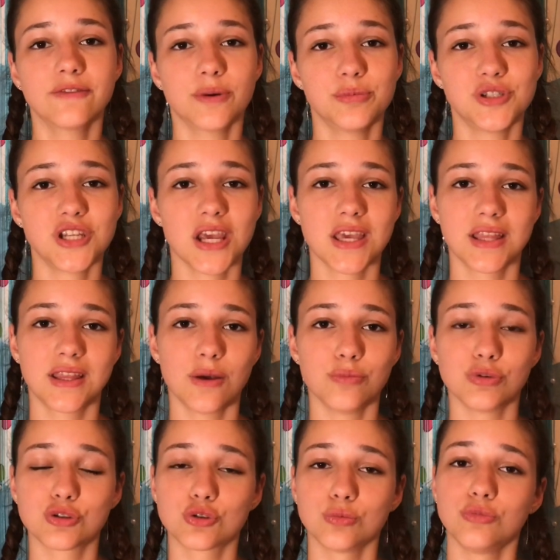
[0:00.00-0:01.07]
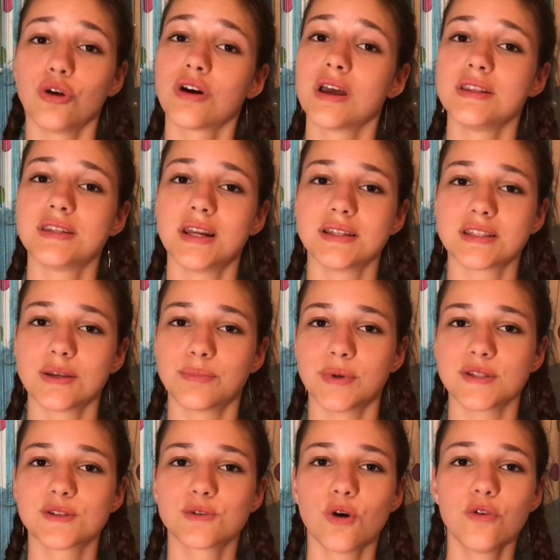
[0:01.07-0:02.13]
Вообще я там пишу много интересных
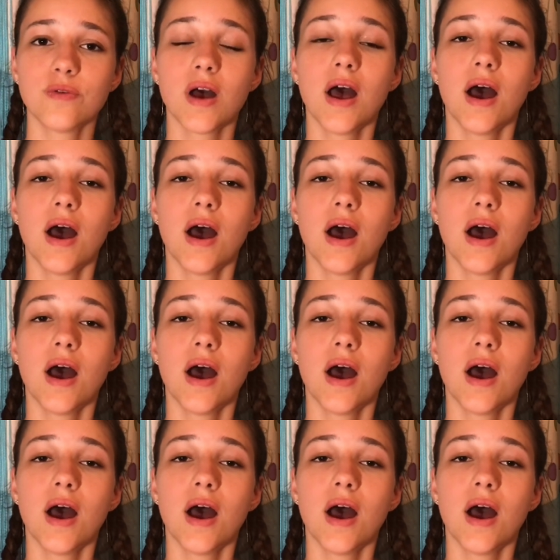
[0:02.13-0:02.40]
постов,